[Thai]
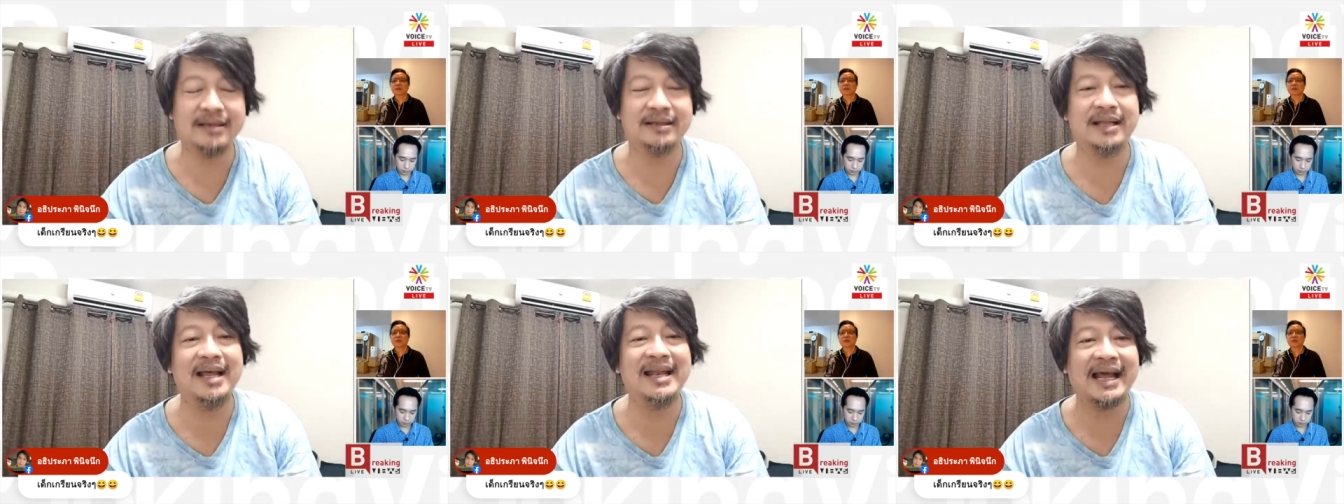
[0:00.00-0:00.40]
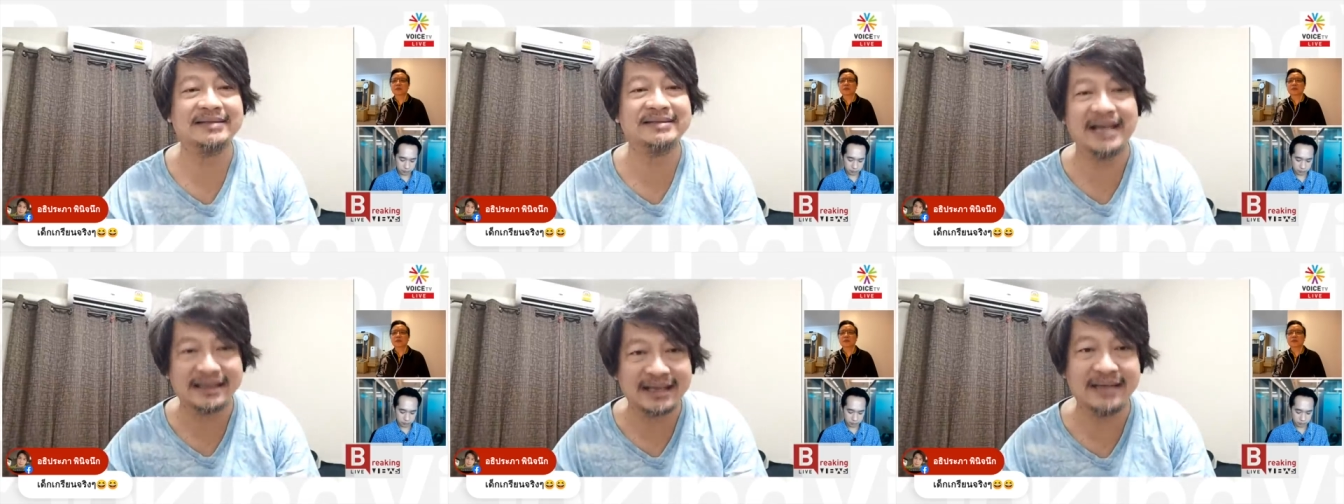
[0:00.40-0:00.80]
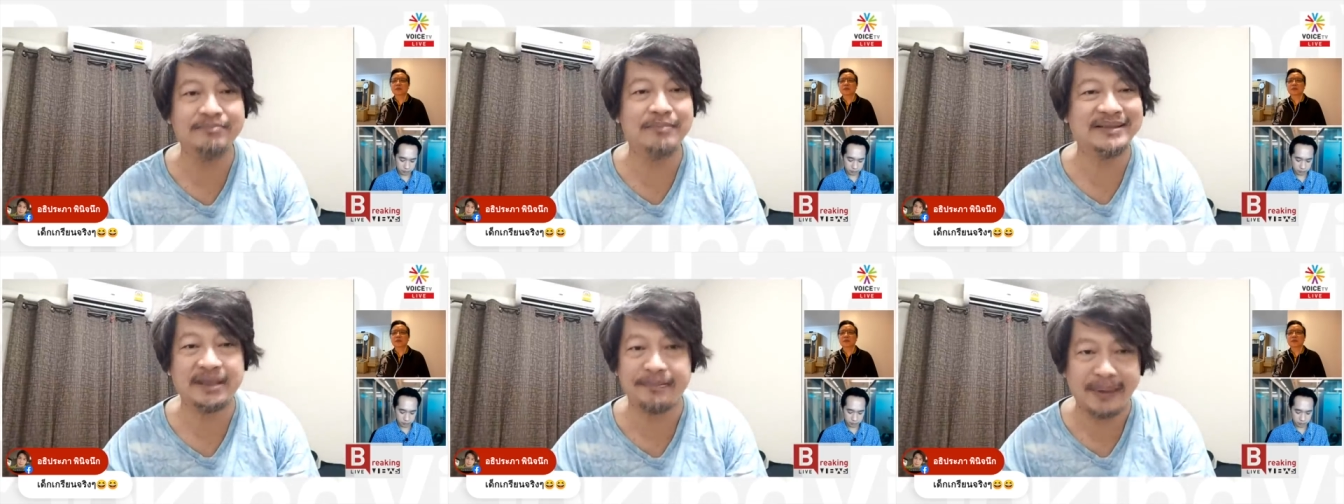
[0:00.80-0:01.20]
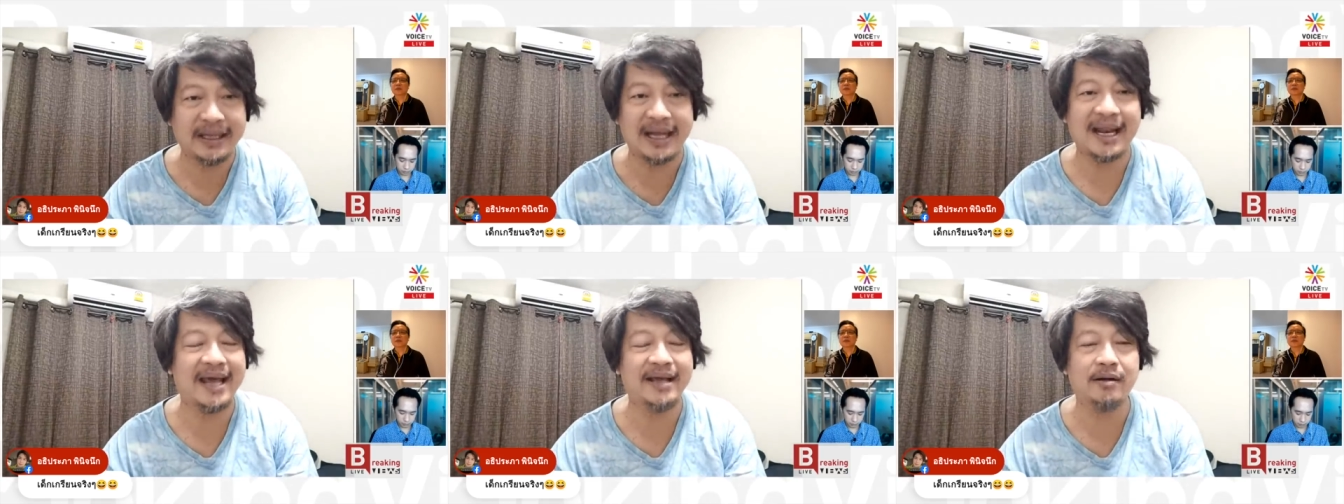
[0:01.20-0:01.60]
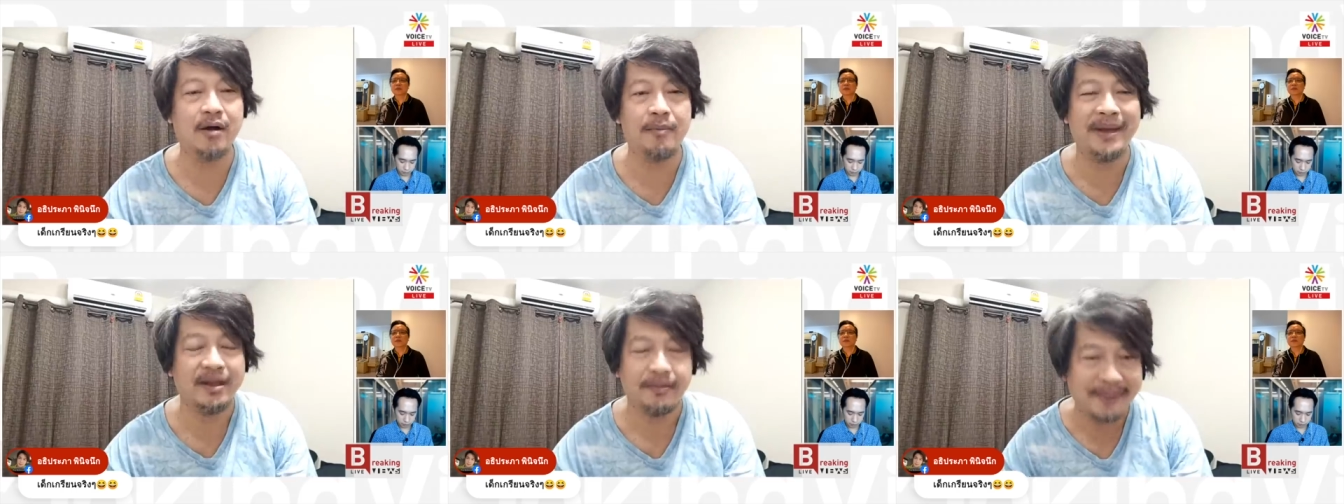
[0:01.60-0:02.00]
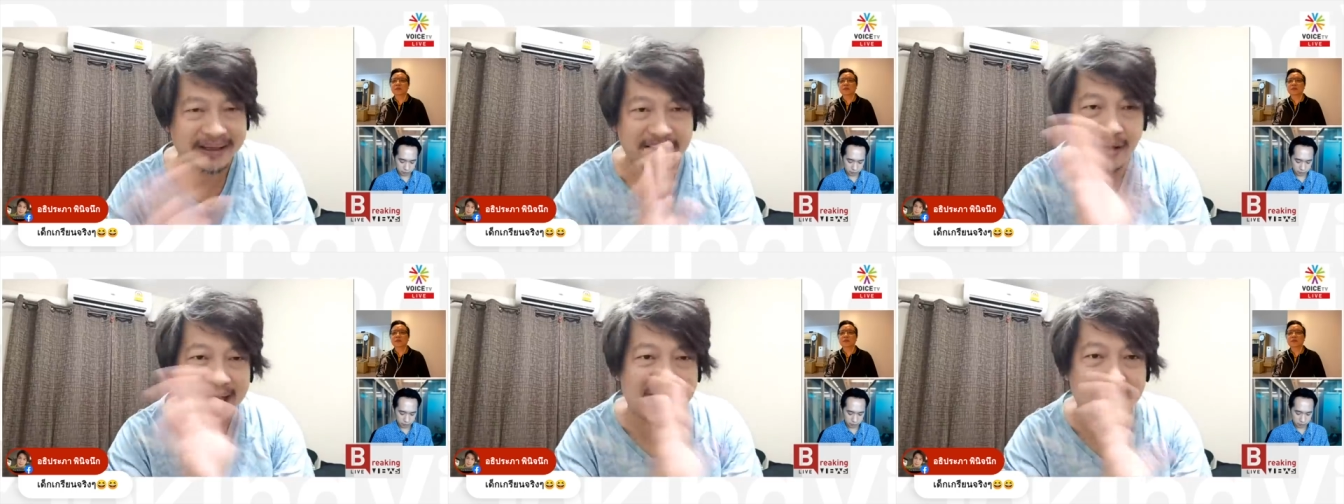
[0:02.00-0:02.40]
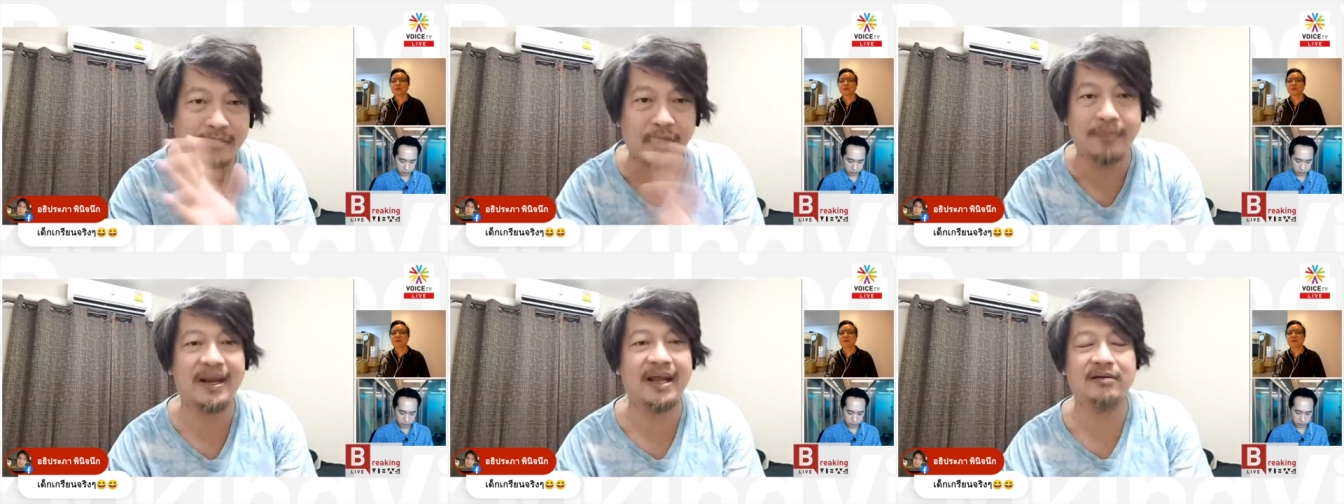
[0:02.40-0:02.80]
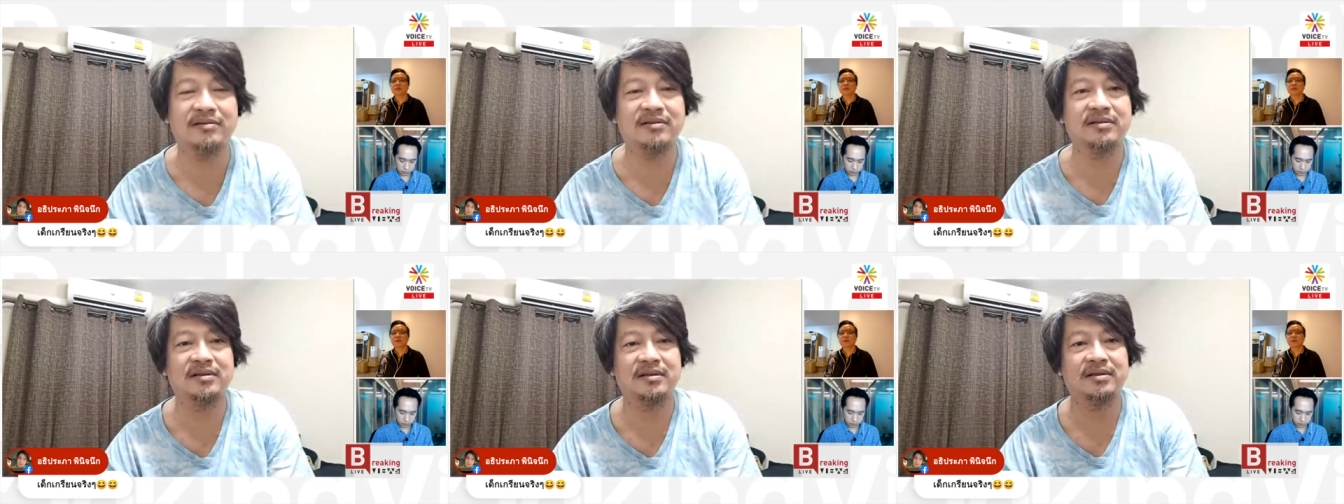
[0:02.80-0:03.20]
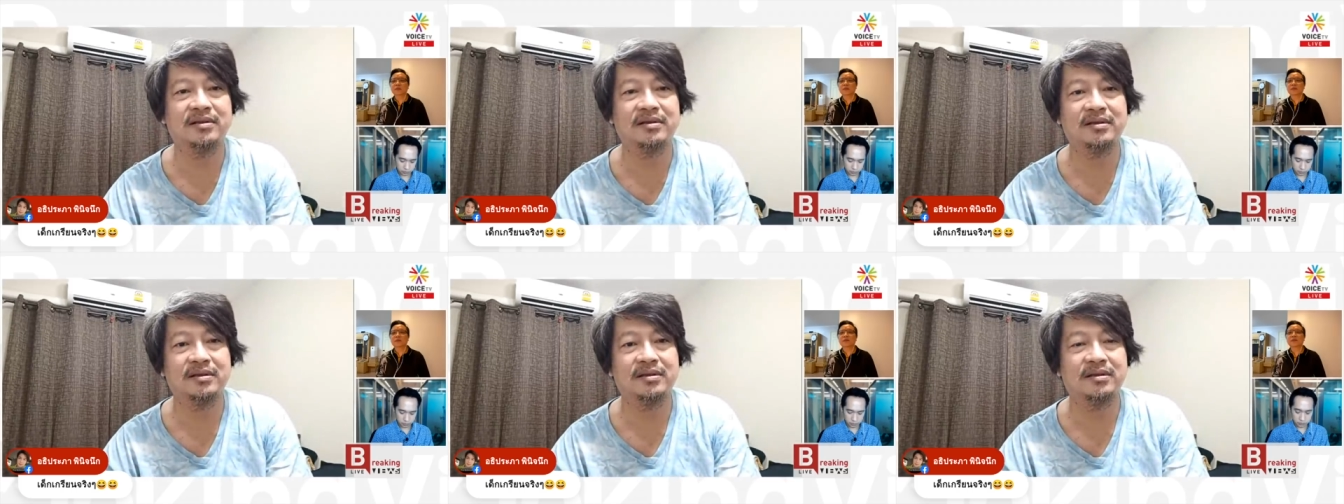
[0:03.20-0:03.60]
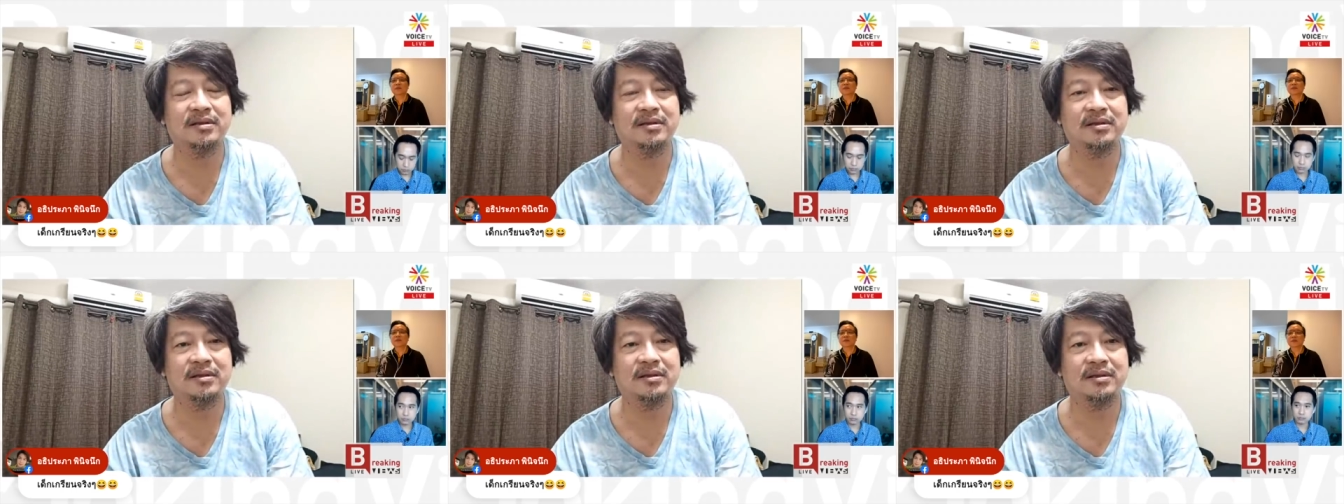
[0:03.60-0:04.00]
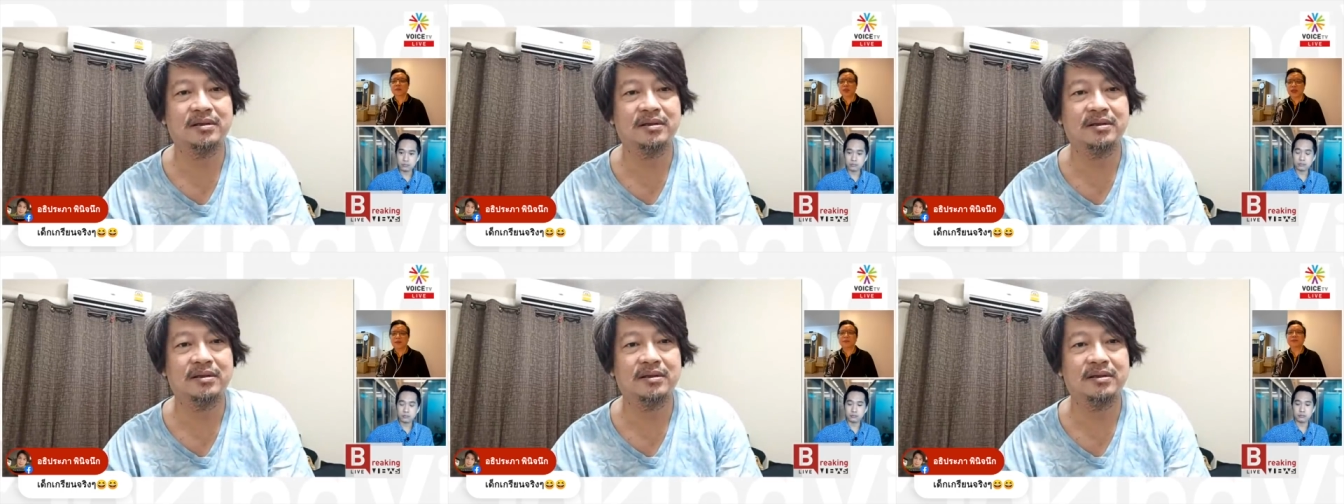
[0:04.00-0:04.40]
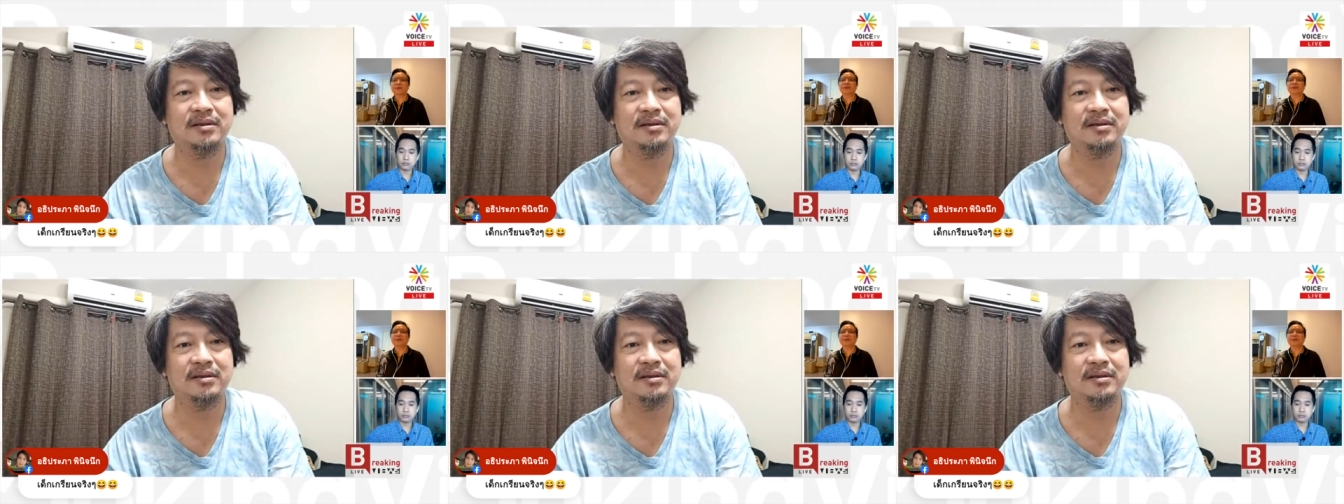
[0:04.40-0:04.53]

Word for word: แล้วหลังจากนั้นมันจะเป็นอะไรก็ไม่จำเป็นต้องคามม็อบแล้วครับ